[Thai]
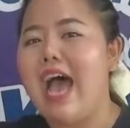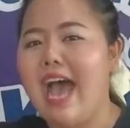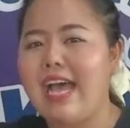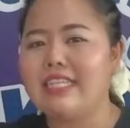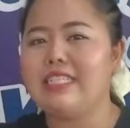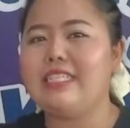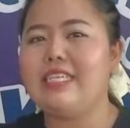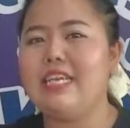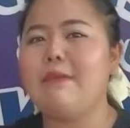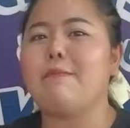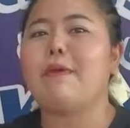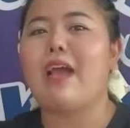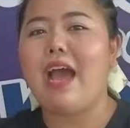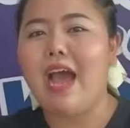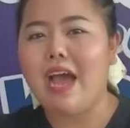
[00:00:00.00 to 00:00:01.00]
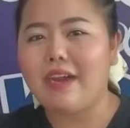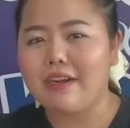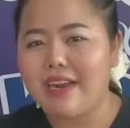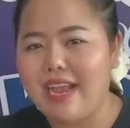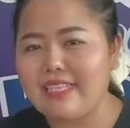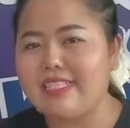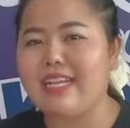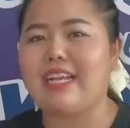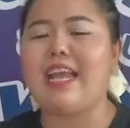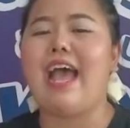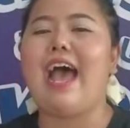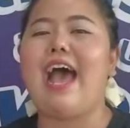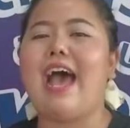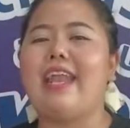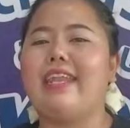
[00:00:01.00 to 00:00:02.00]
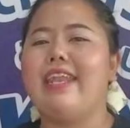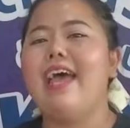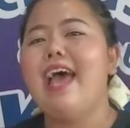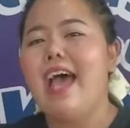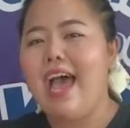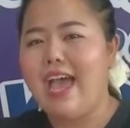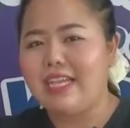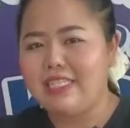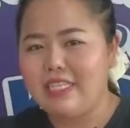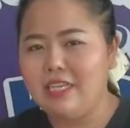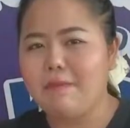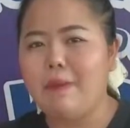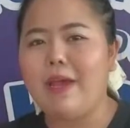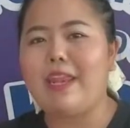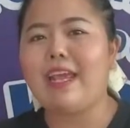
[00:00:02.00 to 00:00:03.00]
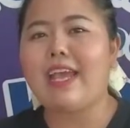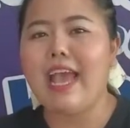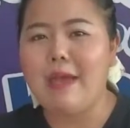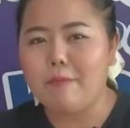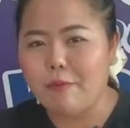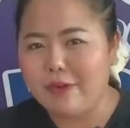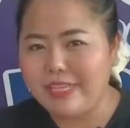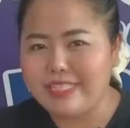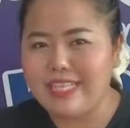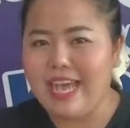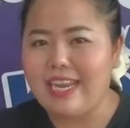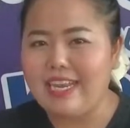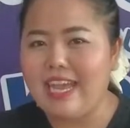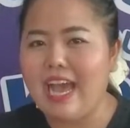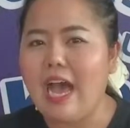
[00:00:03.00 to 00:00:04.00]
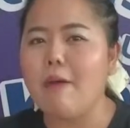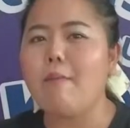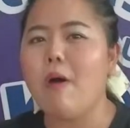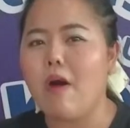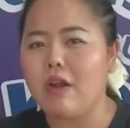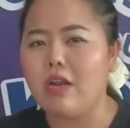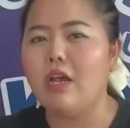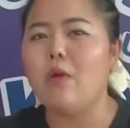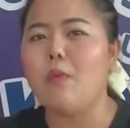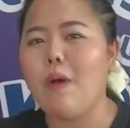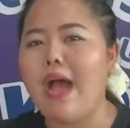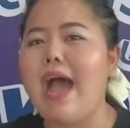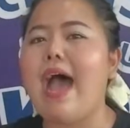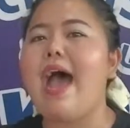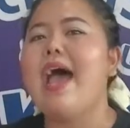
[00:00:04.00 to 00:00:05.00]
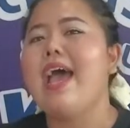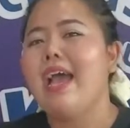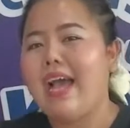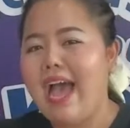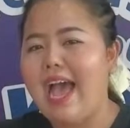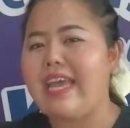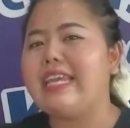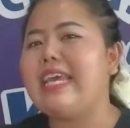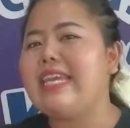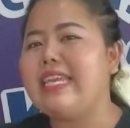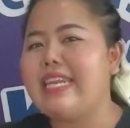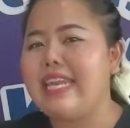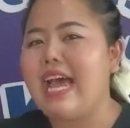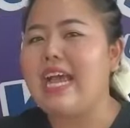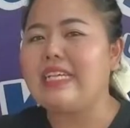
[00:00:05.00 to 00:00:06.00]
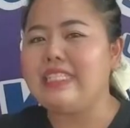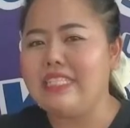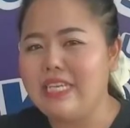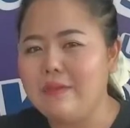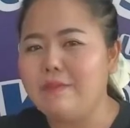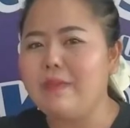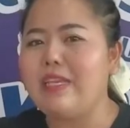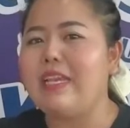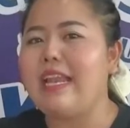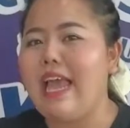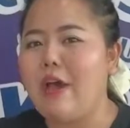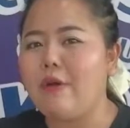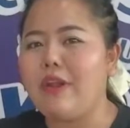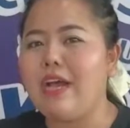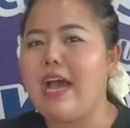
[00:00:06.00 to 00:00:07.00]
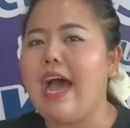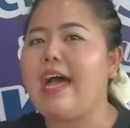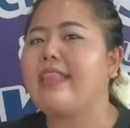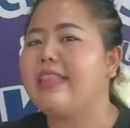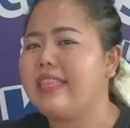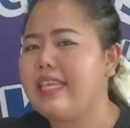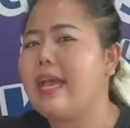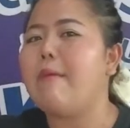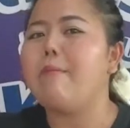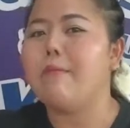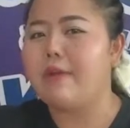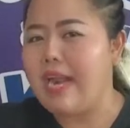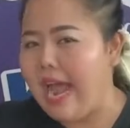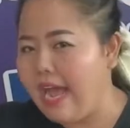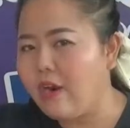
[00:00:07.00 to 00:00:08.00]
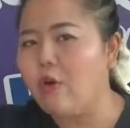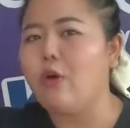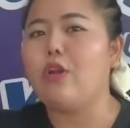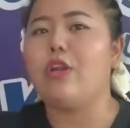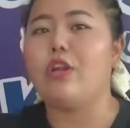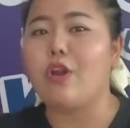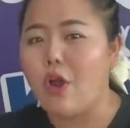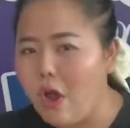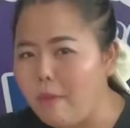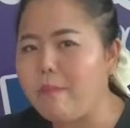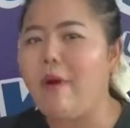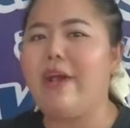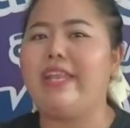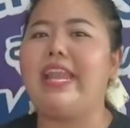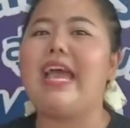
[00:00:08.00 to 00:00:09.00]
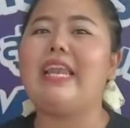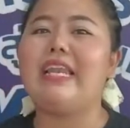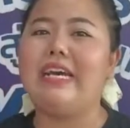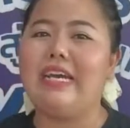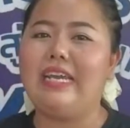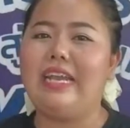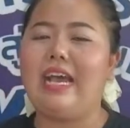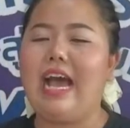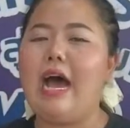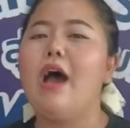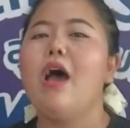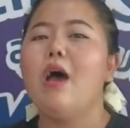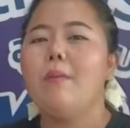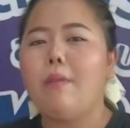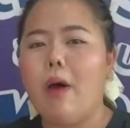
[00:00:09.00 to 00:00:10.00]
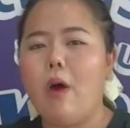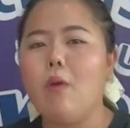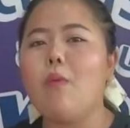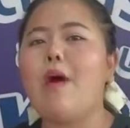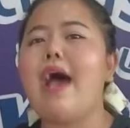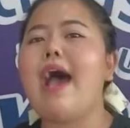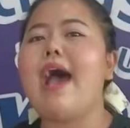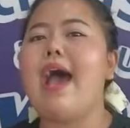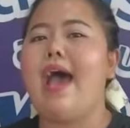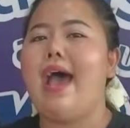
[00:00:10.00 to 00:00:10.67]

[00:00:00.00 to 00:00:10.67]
อาชีพข้าราชการ อาชีพพนักงานบริษัทนะคะ บอกเลยว่าใครได้ยินอาชีพนี้แล้วนะคะ เตรียมรางรถรอปล่อยได้เลยนะคะเพราะว่า